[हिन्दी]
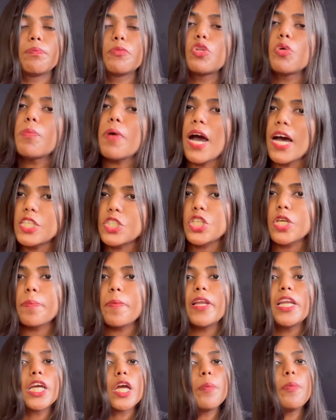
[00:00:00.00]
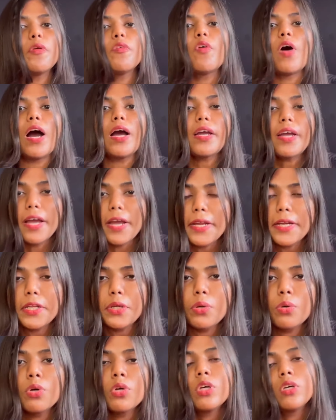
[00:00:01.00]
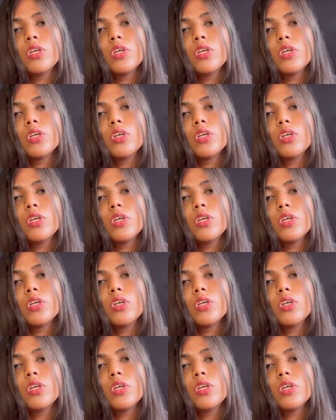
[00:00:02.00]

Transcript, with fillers: तुम आज के पहले कभी वहाँ गए नहीं हो